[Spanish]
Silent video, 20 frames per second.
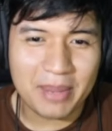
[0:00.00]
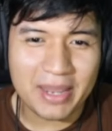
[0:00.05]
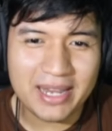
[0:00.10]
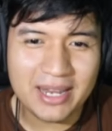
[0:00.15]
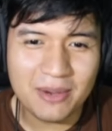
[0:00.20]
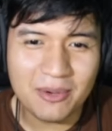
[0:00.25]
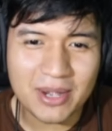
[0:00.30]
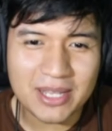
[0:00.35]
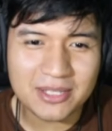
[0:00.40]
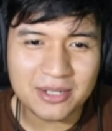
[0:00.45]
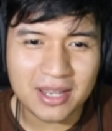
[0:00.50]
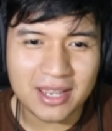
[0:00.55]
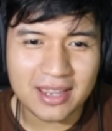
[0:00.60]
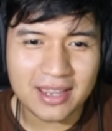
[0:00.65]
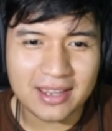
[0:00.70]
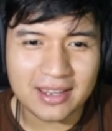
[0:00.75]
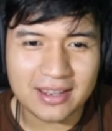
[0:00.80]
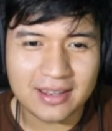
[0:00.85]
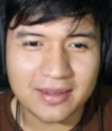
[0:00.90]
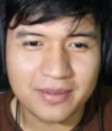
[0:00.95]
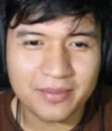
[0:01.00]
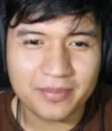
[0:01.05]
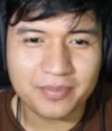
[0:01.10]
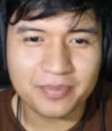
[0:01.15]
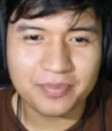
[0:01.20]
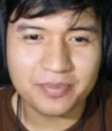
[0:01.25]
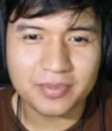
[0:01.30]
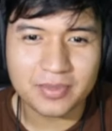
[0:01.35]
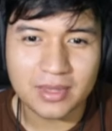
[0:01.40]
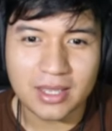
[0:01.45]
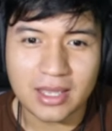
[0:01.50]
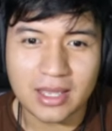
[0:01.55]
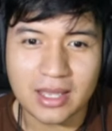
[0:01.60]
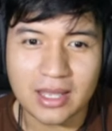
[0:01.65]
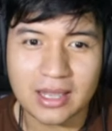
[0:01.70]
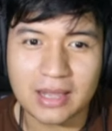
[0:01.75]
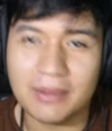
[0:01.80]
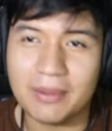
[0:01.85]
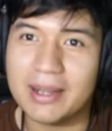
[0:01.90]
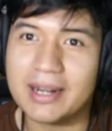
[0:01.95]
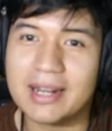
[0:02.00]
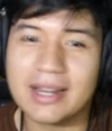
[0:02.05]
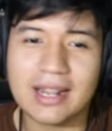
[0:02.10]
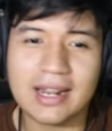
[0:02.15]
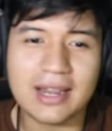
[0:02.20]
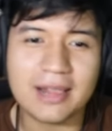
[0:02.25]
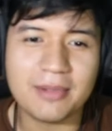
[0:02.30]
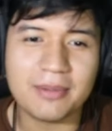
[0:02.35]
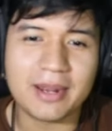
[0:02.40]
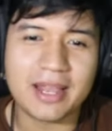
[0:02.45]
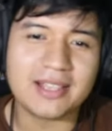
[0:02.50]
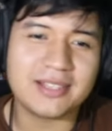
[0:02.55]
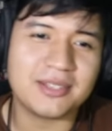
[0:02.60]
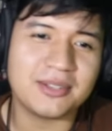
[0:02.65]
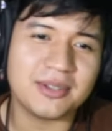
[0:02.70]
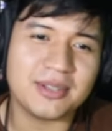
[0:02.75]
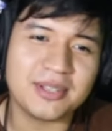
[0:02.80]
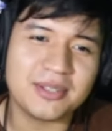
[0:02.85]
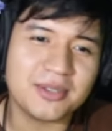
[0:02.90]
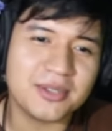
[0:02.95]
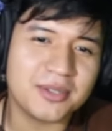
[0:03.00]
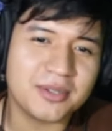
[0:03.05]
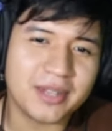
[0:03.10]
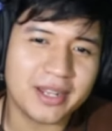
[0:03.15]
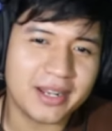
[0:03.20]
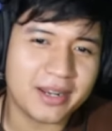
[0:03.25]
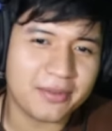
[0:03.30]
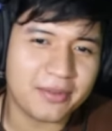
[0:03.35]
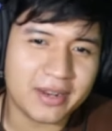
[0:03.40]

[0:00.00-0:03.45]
Pennywise o qué? Le va a arrancar el brazo. Eso es una